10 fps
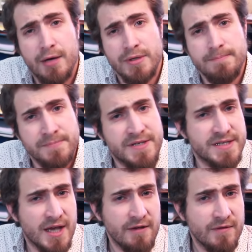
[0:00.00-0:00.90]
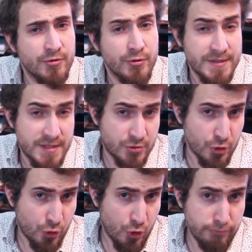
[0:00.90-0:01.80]
Eh oui, c'est ce qui arrive quand on
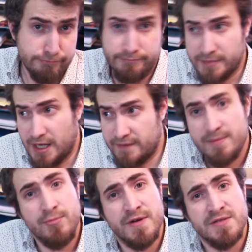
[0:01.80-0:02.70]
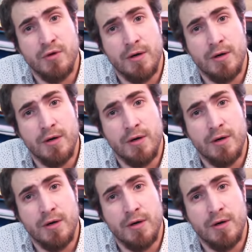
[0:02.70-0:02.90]
insiste trop avec mauvaise